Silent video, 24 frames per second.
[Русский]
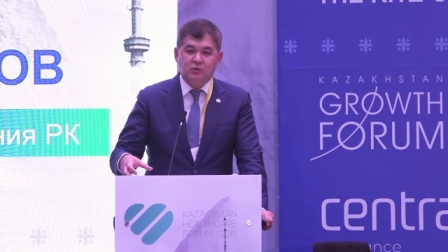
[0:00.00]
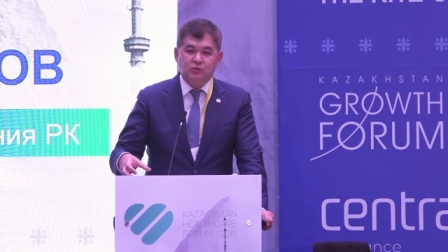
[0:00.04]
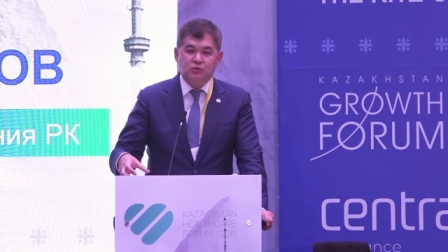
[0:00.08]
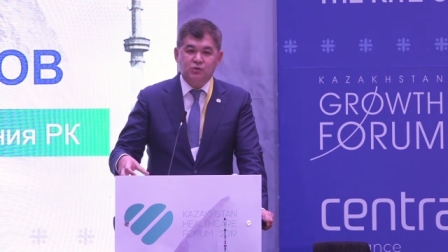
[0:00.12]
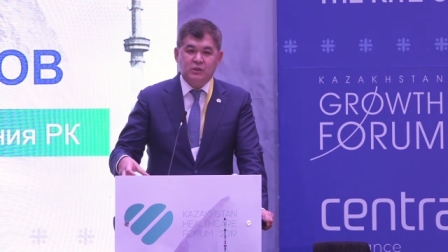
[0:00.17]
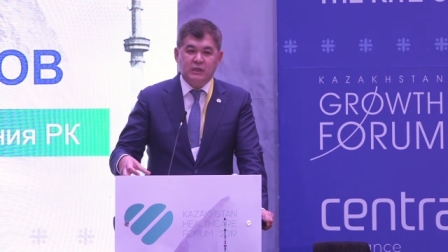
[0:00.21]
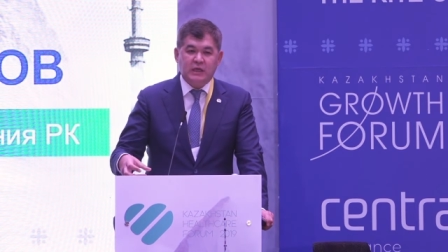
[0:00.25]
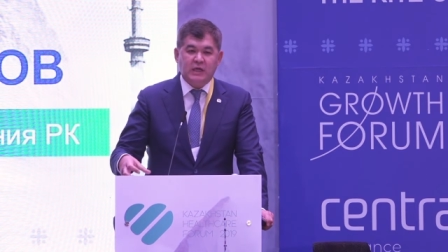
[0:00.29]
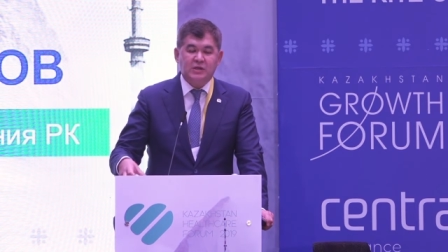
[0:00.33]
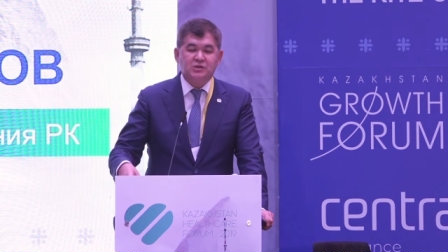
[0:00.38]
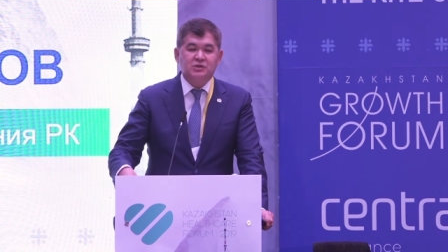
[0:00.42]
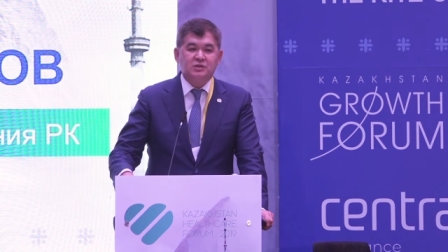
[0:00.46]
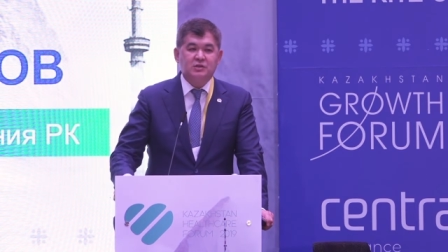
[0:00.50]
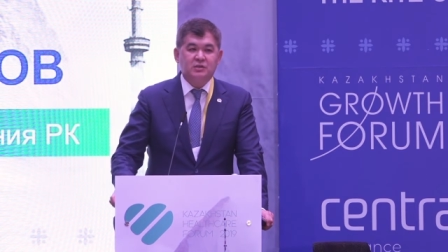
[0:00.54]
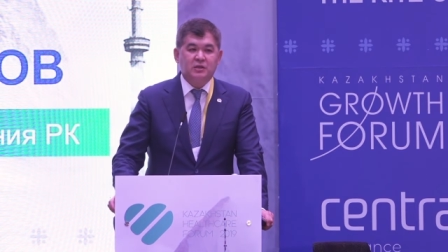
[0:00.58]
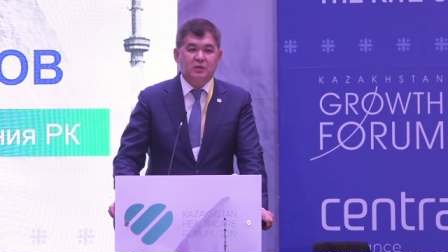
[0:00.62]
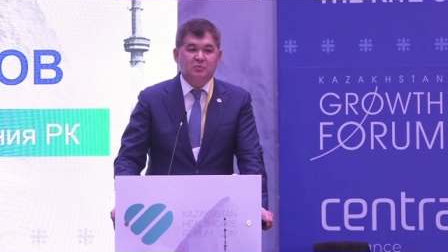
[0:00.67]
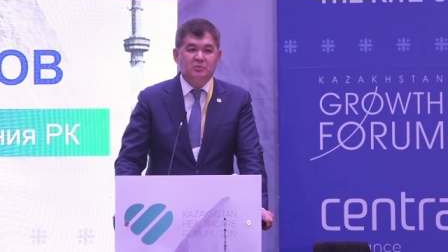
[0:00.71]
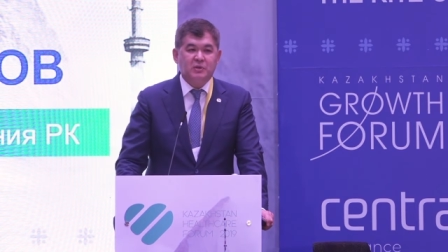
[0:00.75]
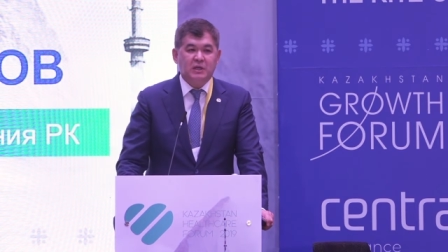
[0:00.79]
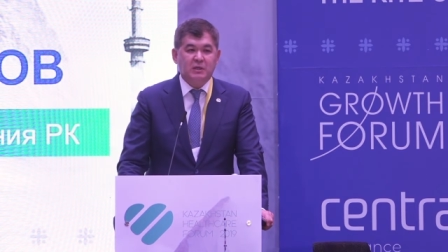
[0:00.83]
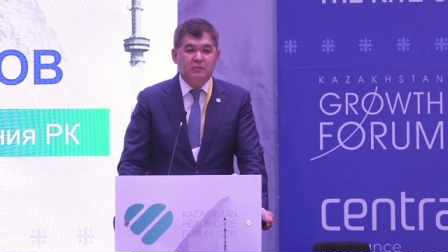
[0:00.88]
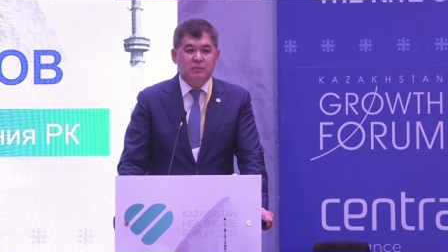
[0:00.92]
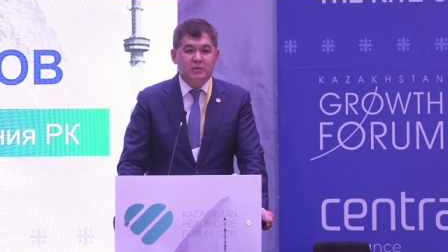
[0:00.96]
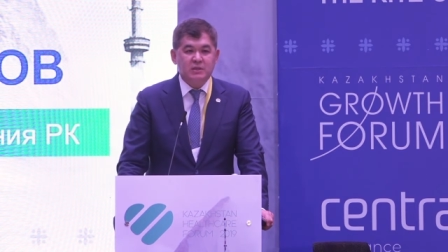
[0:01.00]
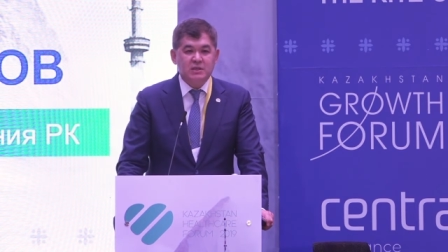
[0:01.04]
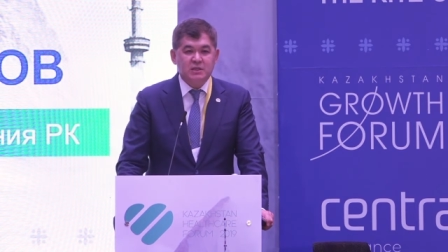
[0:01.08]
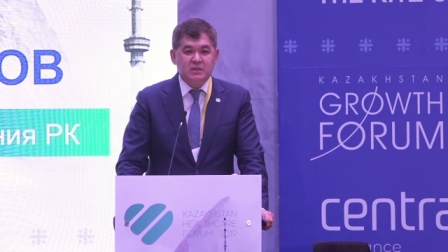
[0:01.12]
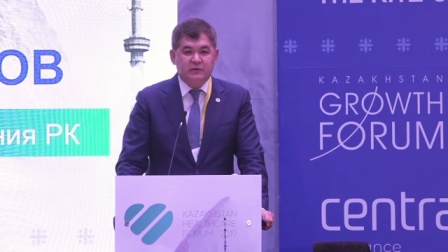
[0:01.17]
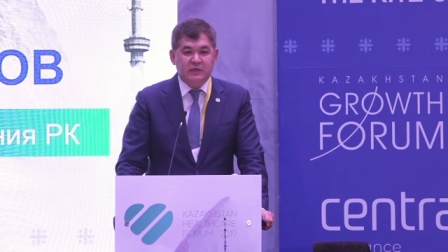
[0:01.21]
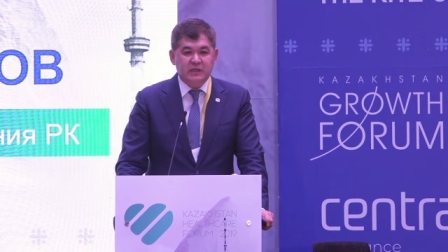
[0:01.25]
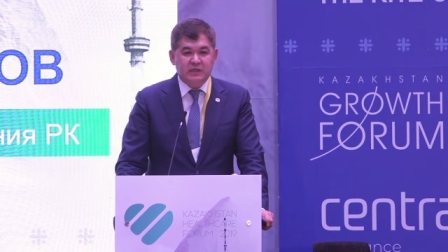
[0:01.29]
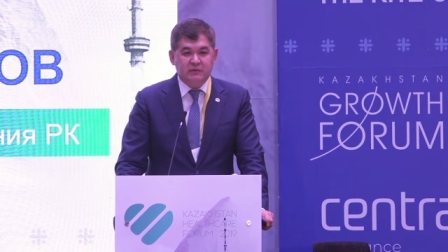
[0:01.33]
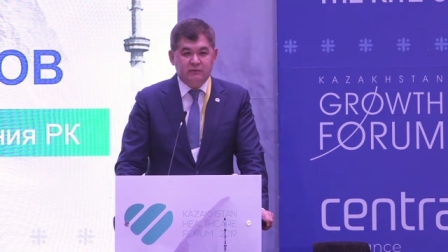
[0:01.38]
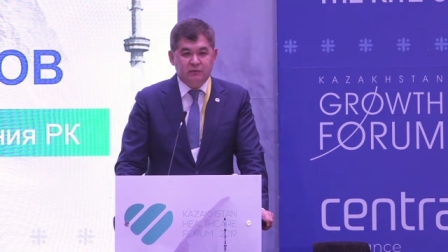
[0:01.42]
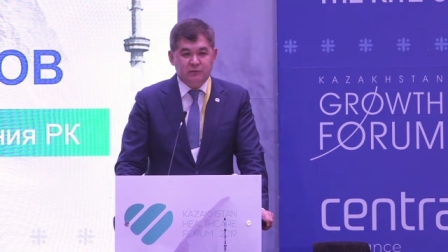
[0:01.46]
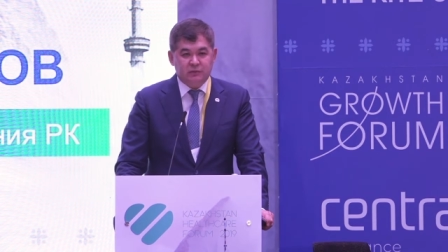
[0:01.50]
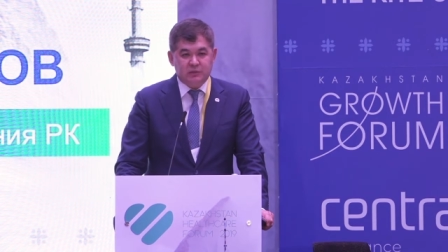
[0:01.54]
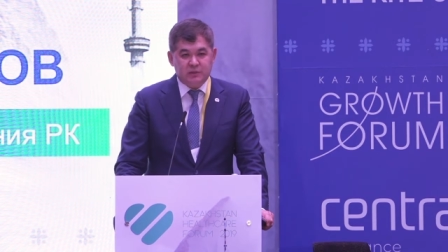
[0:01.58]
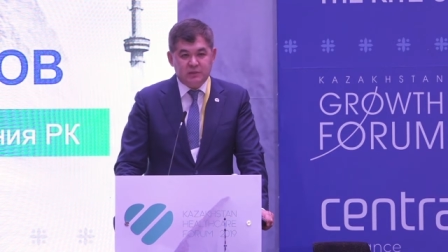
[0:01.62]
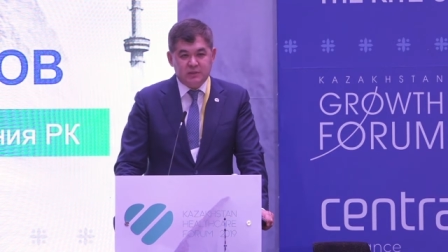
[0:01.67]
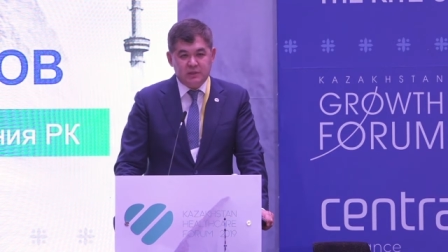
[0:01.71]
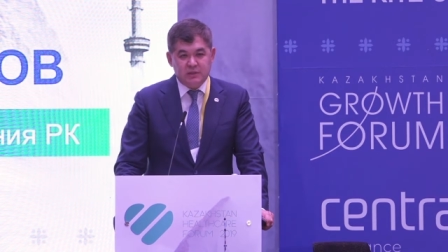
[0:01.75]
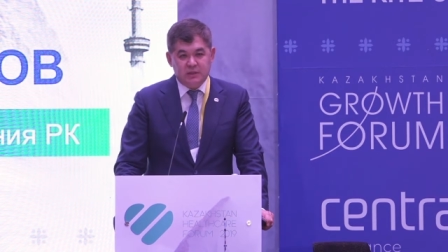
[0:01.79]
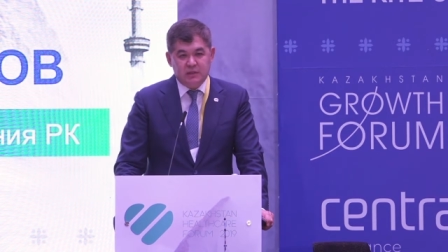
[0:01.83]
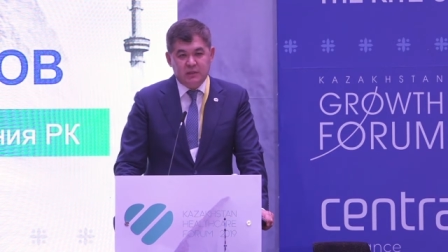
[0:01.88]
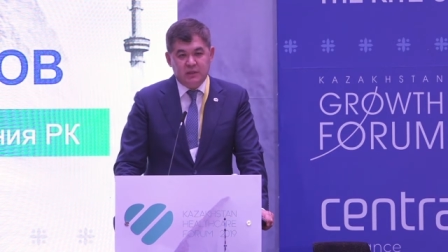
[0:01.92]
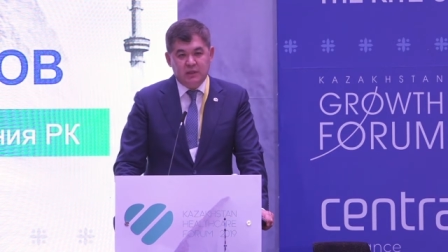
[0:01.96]
уже качественных преобразований в
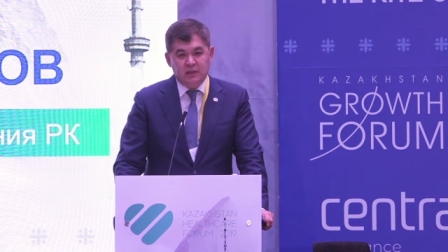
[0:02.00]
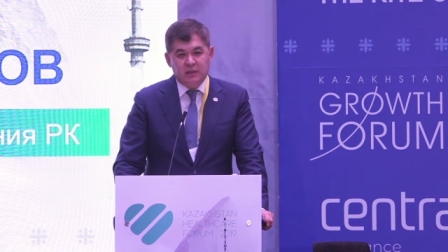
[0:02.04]
отрасли,